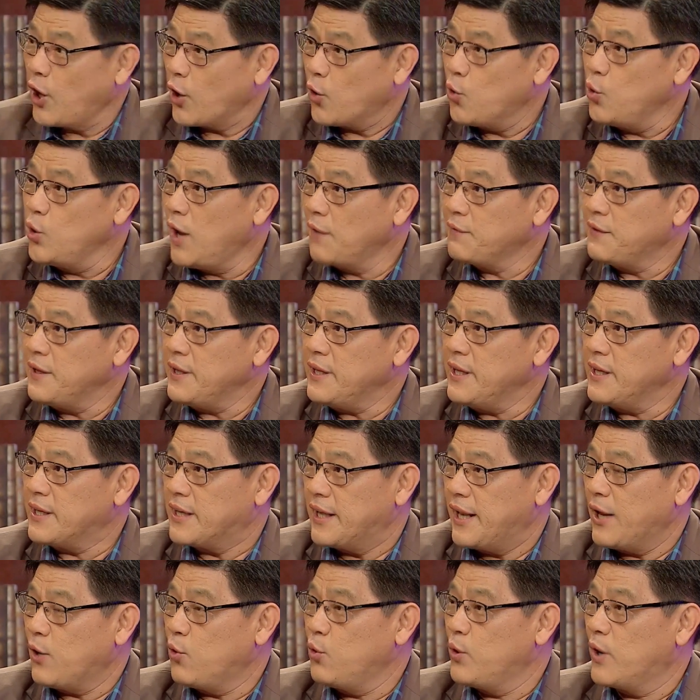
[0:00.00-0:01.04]
กหน่อยคุยรอบทิศนี้
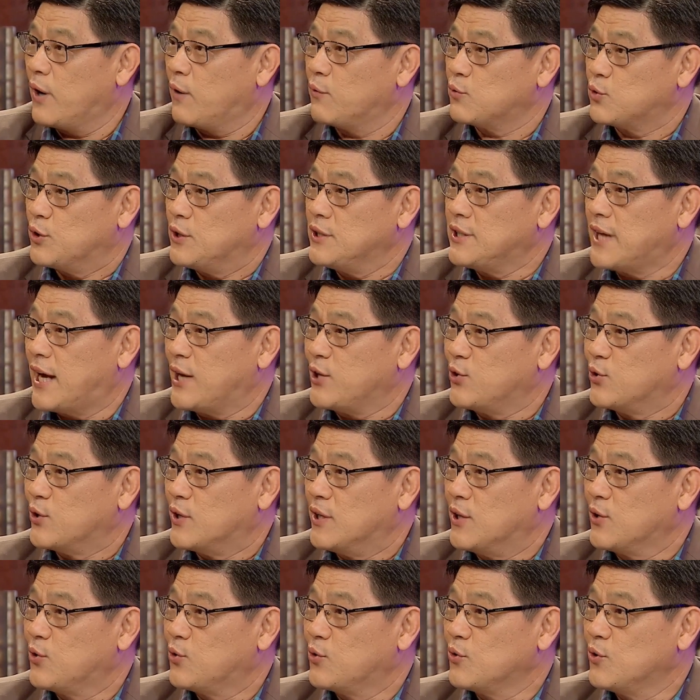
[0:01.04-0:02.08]
จะได้คุยกับสุทธิชัยหยุ่น
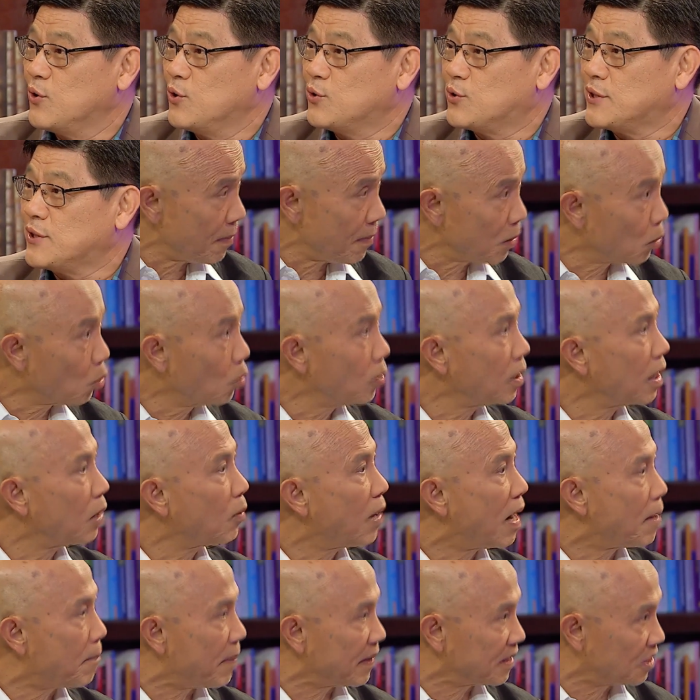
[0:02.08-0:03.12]
หรือคุจะไม่รู้เลย
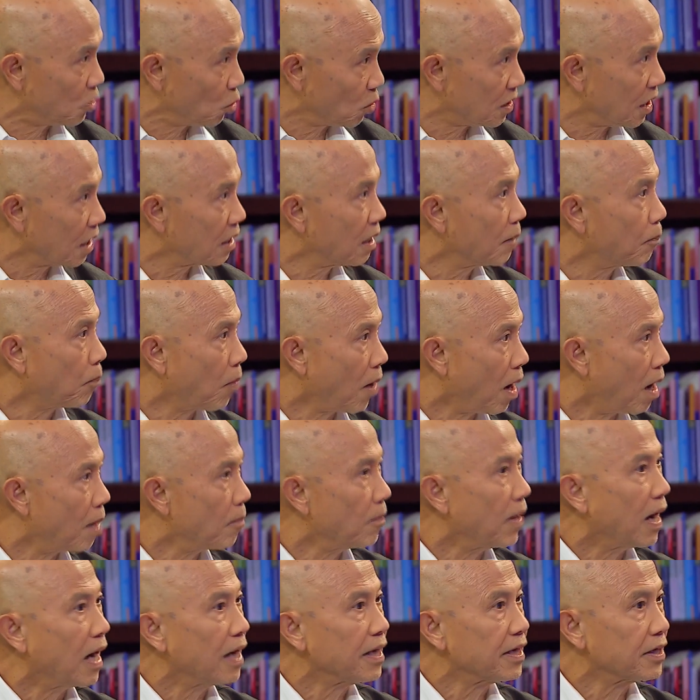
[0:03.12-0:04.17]
ว่าเป็นตัวจริงหรือปลอม
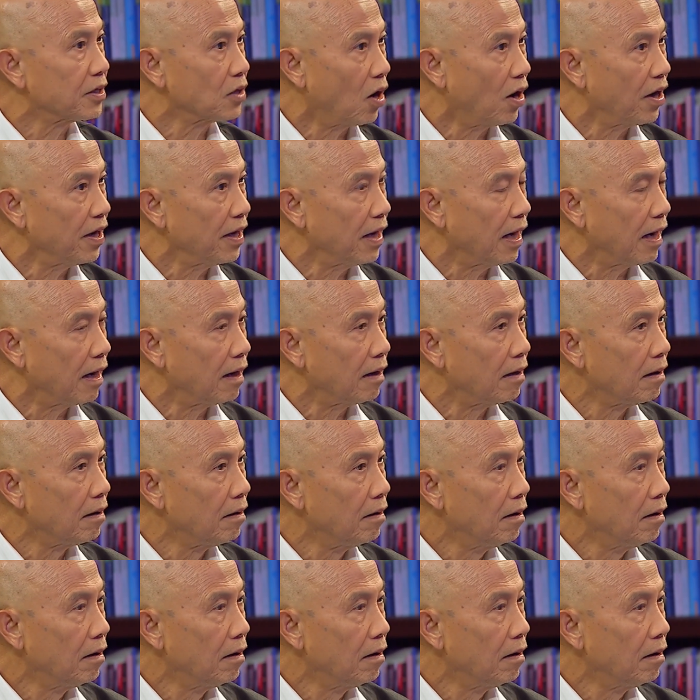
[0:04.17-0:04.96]
อ่ะอีกหน่อยอ่ะ